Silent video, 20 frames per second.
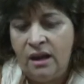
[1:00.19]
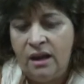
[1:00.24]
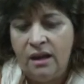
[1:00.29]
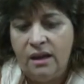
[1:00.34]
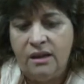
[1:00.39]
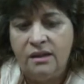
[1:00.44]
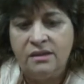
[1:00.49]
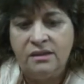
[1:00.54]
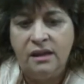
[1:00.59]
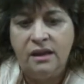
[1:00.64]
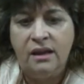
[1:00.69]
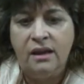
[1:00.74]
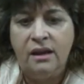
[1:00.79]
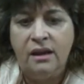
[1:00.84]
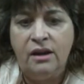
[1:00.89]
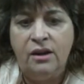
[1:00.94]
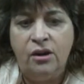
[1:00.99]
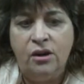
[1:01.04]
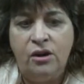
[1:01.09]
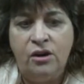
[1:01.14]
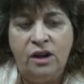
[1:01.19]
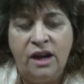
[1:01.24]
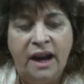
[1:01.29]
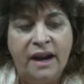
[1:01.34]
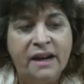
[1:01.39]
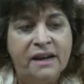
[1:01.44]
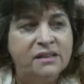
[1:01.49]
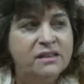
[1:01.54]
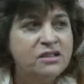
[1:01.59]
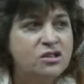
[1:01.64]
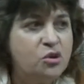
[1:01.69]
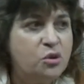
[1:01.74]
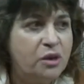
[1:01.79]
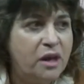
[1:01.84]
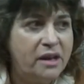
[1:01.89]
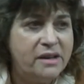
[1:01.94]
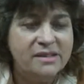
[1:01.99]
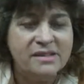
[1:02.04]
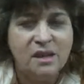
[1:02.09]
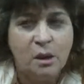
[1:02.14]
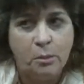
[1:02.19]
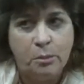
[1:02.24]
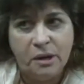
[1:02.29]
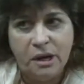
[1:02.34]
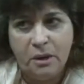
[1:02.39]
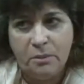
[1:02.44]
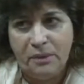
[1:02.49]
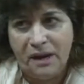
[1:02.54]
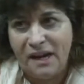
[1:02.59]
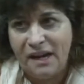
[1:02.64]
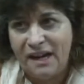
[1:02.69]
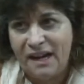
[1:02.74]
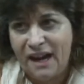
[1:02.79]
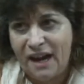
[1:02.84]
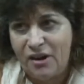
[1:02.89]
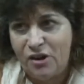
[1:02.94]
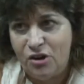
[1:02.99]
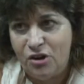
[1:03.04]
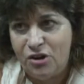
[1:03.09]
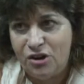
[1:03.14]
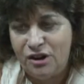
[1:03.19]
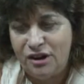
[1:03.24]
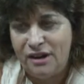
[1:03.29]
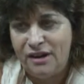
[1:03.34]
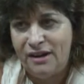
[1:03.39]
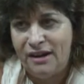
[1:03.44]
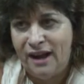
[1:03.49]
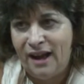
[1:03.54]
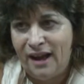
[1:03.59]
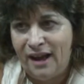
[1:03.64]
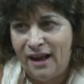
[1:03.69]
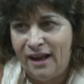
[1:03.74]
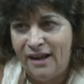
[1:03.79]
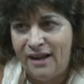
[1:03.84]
este, las grandes ciudades siempre manejaron la,